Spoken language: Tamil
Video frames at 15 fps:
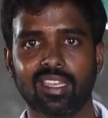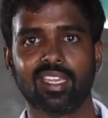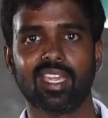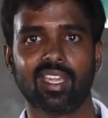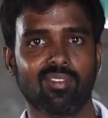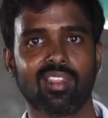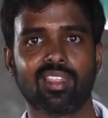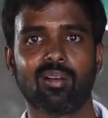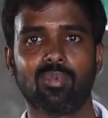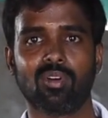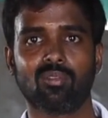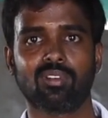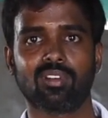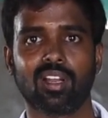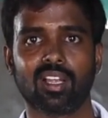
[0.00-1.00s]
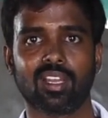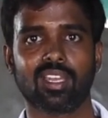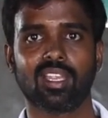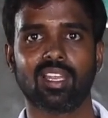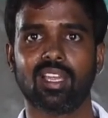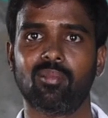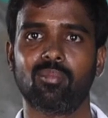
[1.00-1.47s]
இங்கேயே எவ்வளோ தான்ப்பா கொடுக்குறாங்க
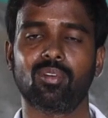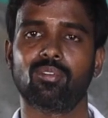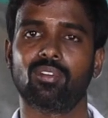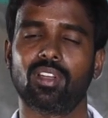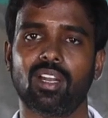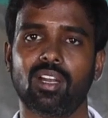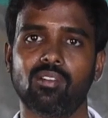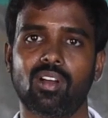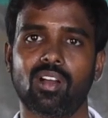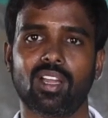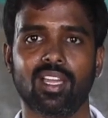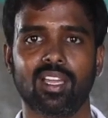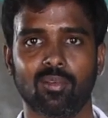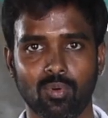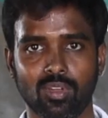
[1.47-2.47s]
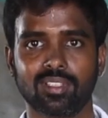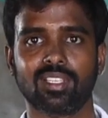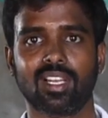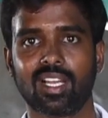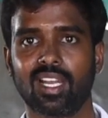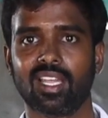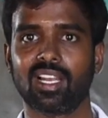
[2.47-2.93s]
நீ என்ன எப்படி கொடுக்குறான்னுவாங்க ஒரு
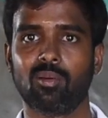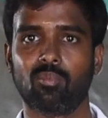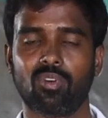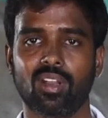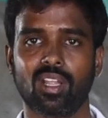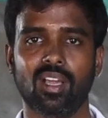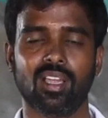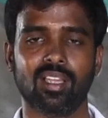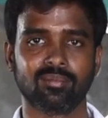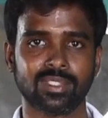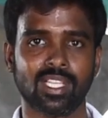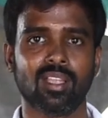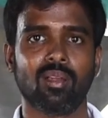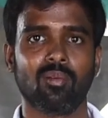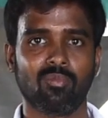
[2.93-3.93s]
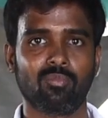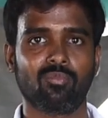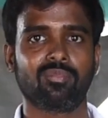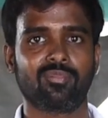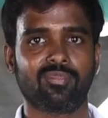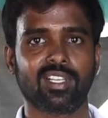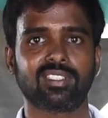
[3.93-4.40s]
சில கடைகளில் போனால்
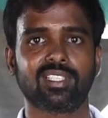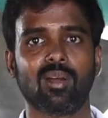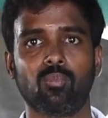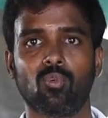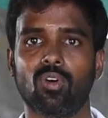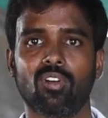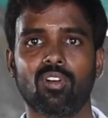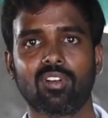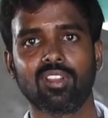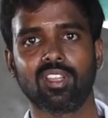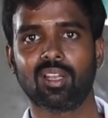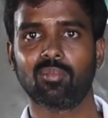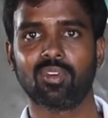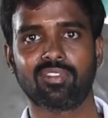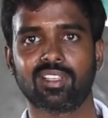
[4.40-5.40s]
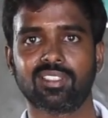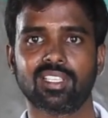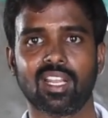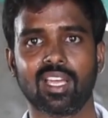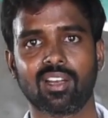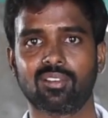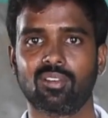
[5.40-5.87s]
ஃப்ரெஷ்ஷாக போகிறோன்றது நம்ம
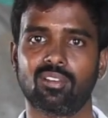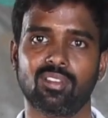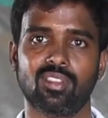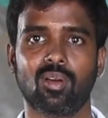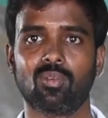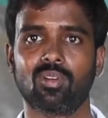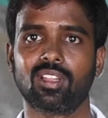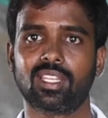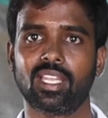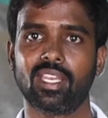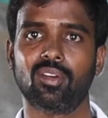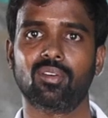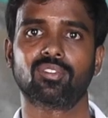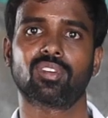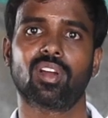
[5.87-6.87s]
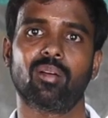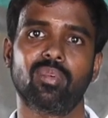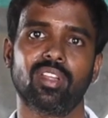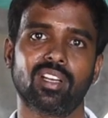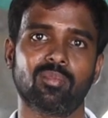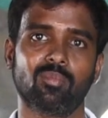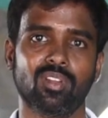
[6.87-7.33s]
ஃப்ரெஷ்ஷராக இருக்குன்றது அவங்களுக்கு தெரியும் ஸோ
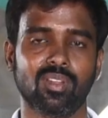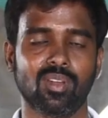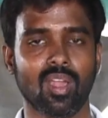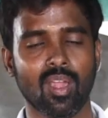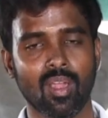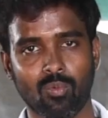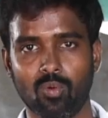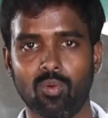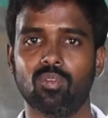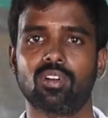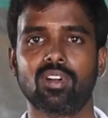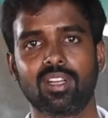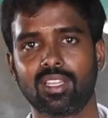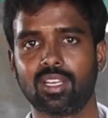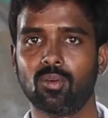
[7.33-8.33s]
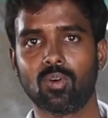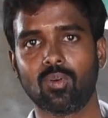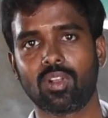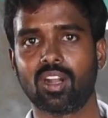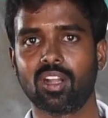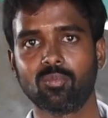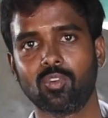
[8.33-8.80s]
அப்படி இருக்கும்போது ஒவ்வொரு இடத்துல
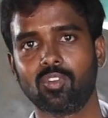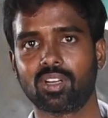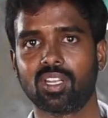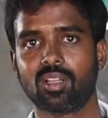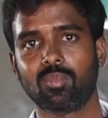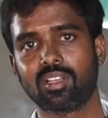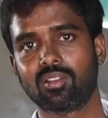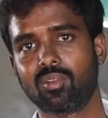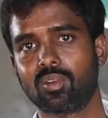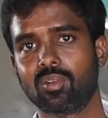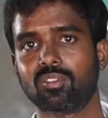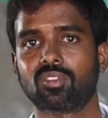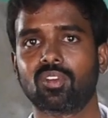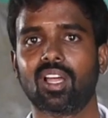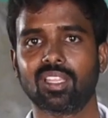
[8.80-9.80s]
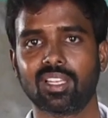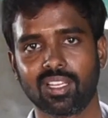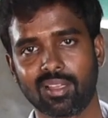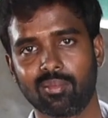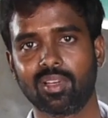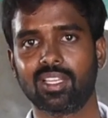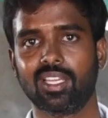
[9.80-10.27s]
ஒவ்வொரு அனுபவங்கள் நம்மளுக்கு வரும் ஸோ
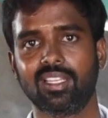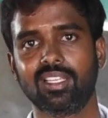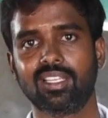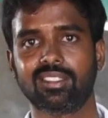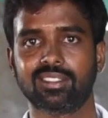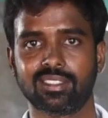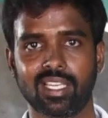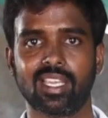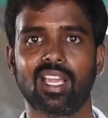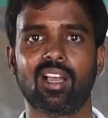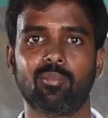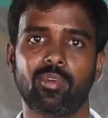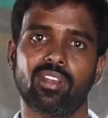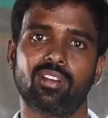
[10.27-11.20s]
அதில் நம்மளுக்கு எது சரியாக